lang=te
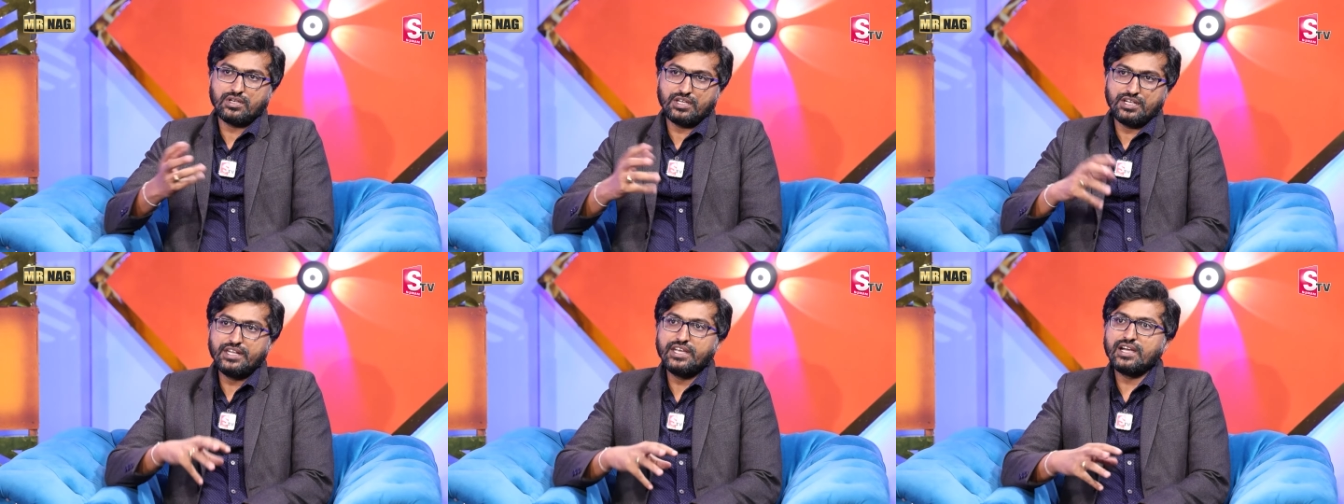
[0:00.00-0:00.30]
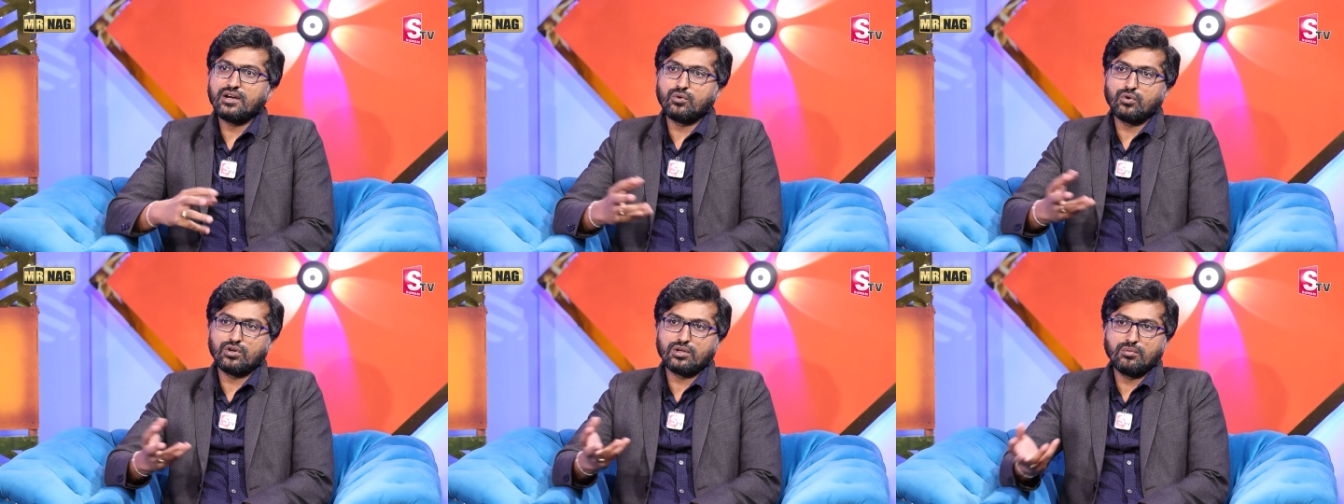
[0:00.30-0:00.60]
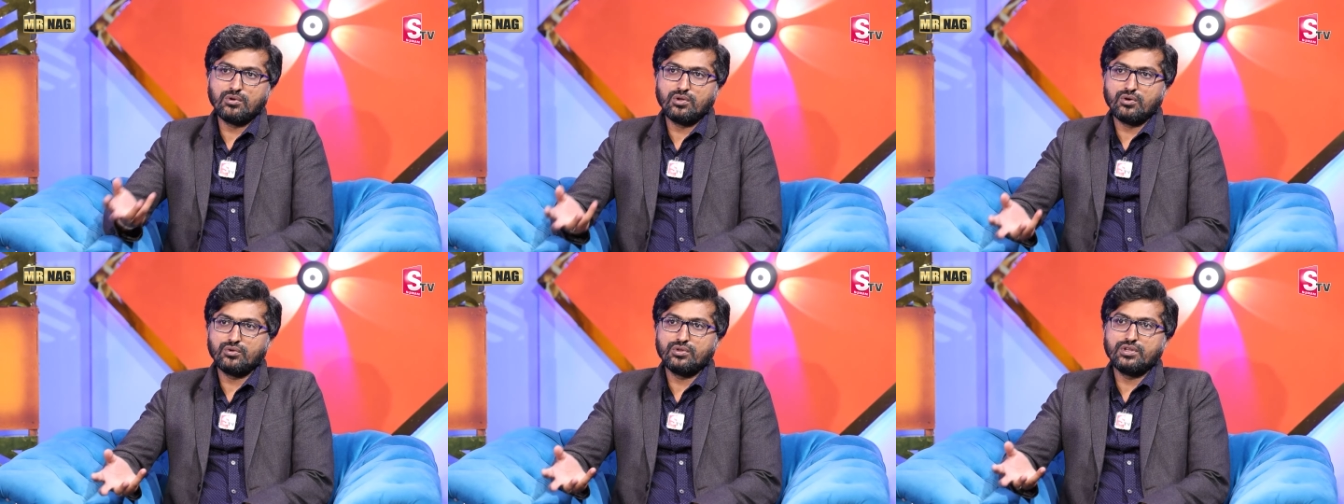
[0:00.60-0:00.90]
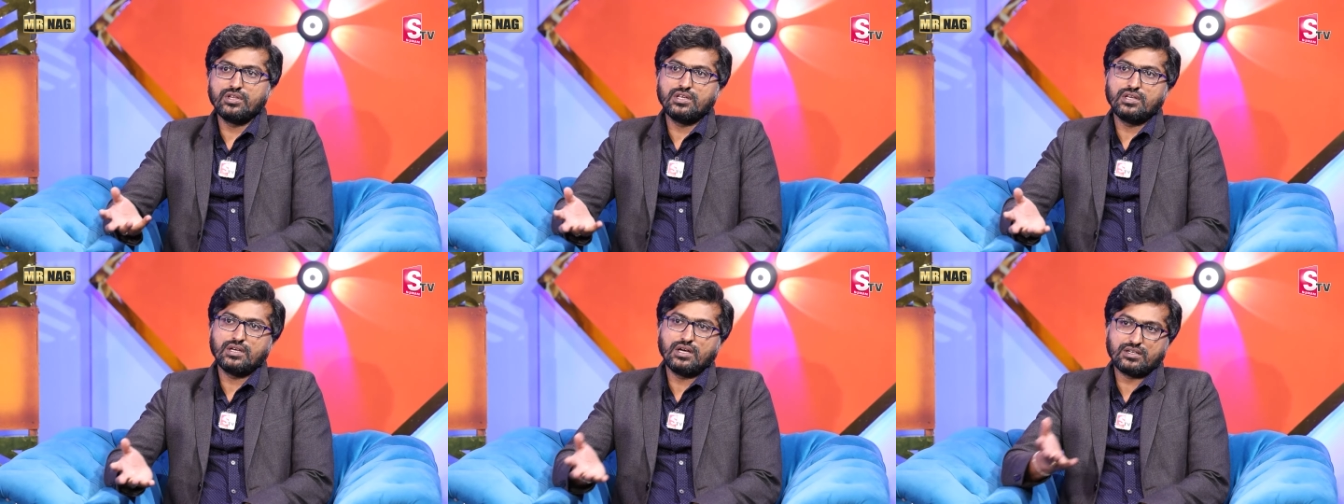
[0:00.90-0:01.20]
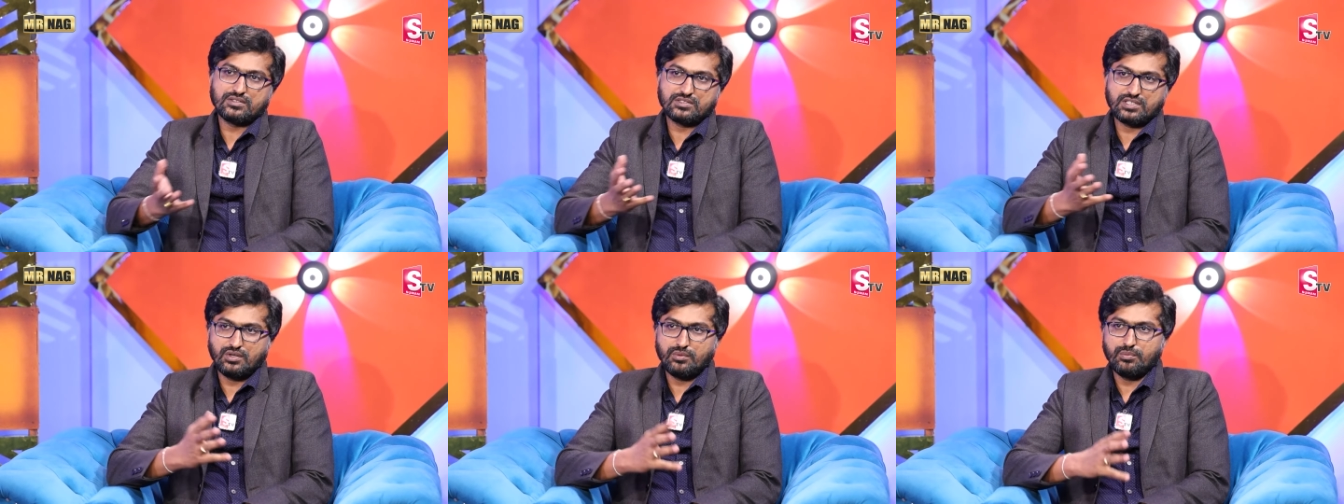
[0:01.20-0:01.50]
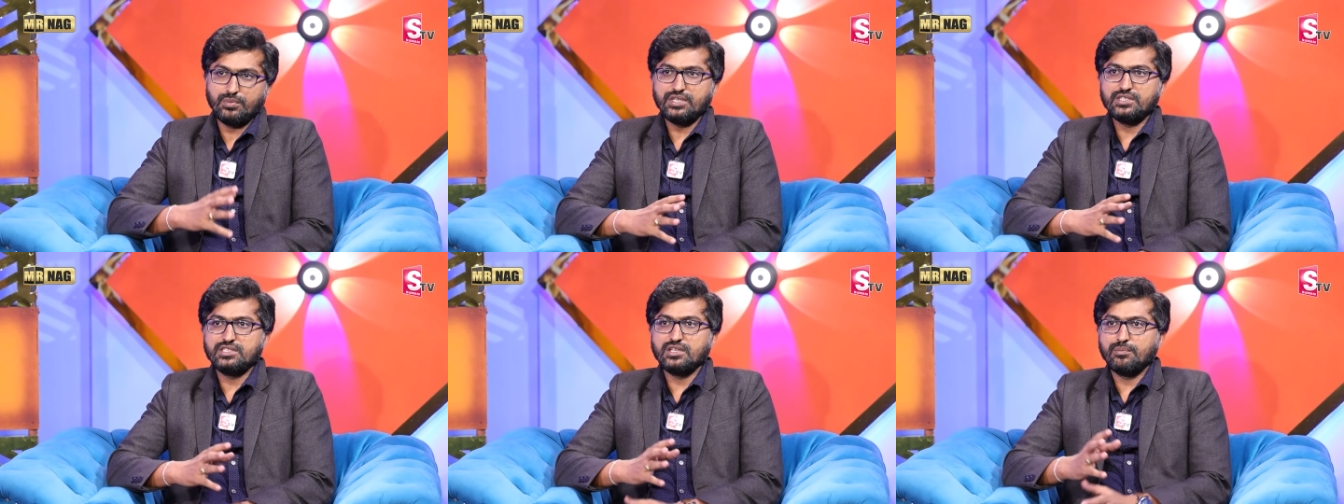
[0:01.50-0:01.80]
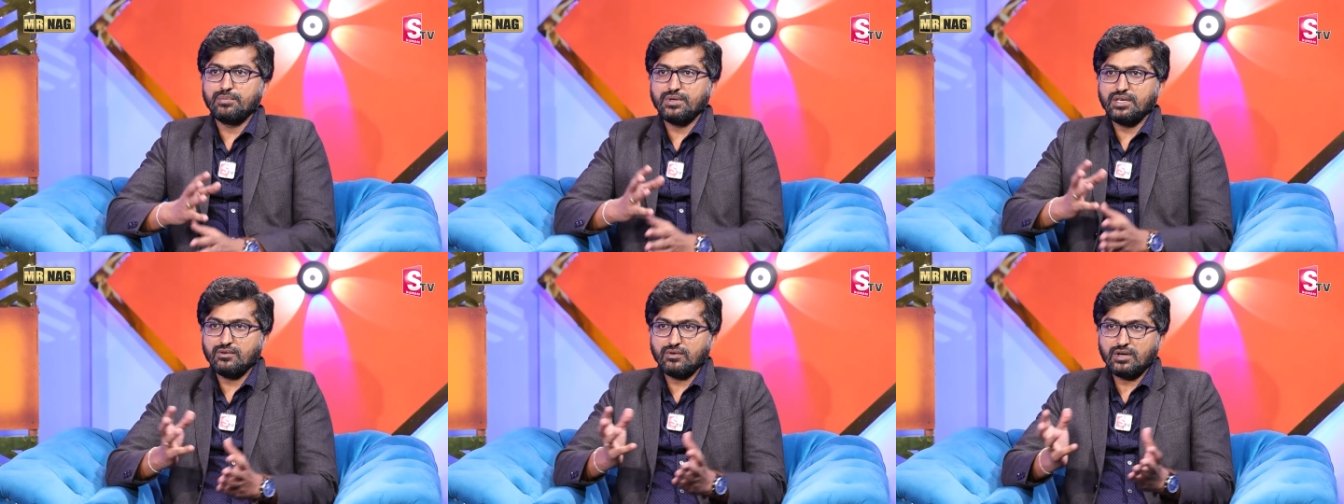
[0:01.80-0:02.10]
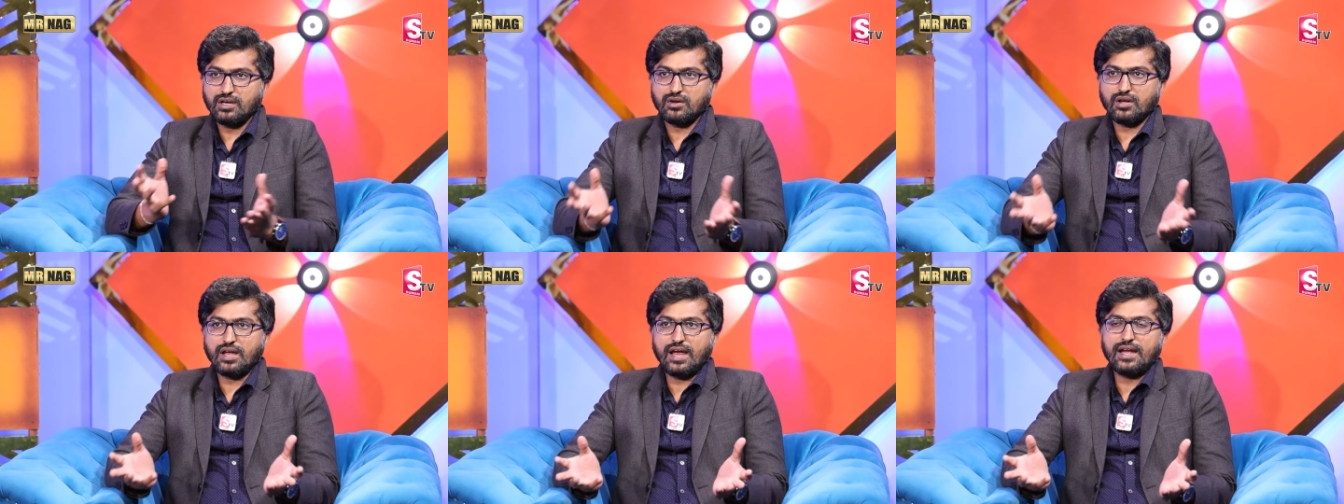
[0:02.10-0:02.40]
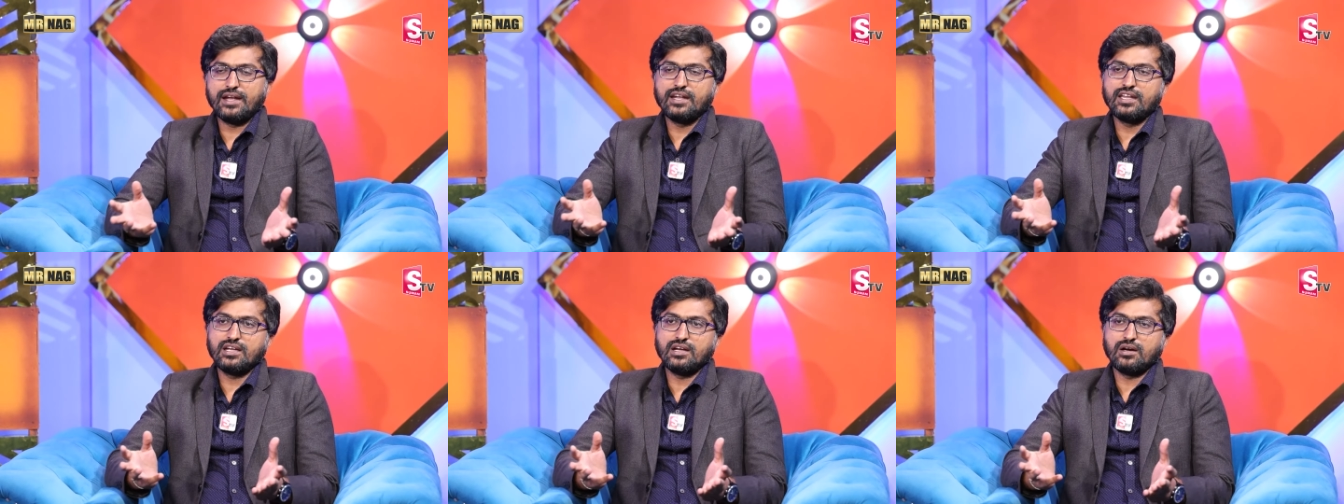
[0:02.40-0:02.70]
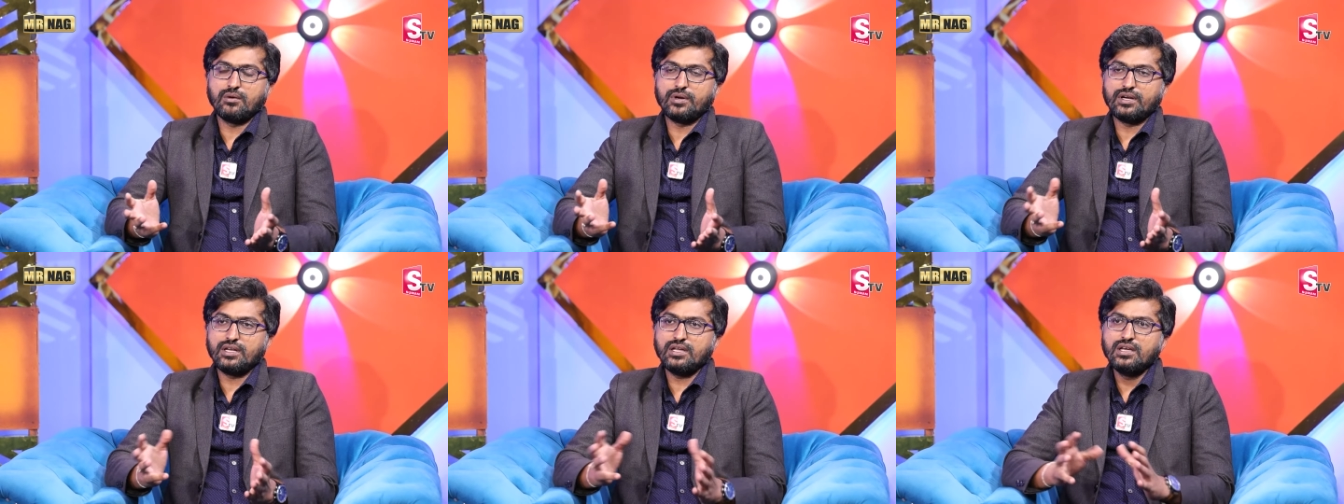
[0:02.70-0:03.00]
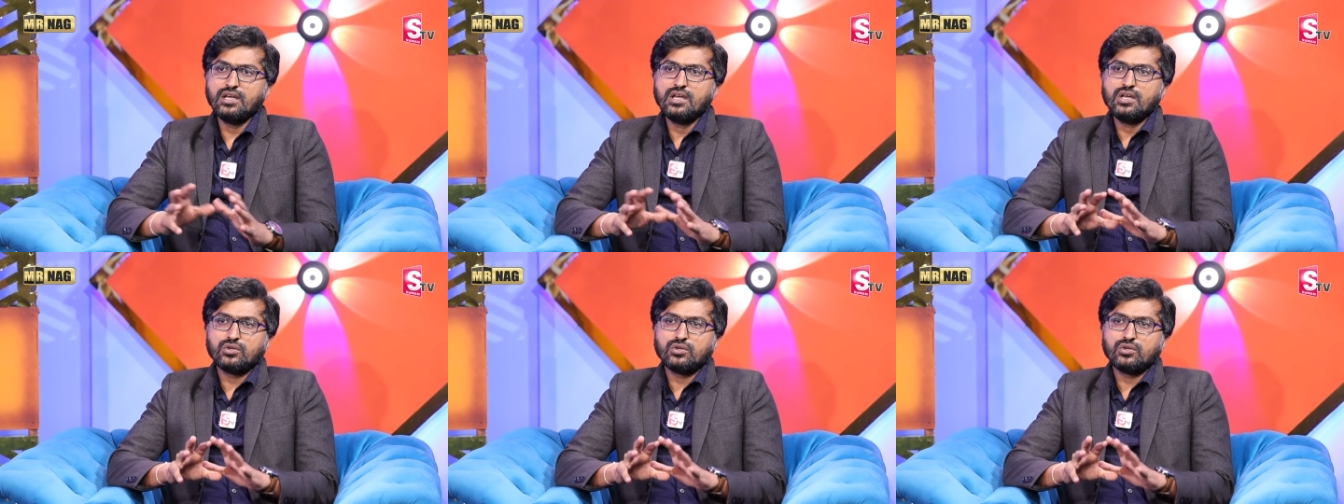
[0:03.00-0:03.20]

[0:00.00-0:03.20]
ఇండియా కూటమిలో ఉంది అటు సైడ్ బీజేపీ వాళ్ళొక యాంటీ కాబట్టి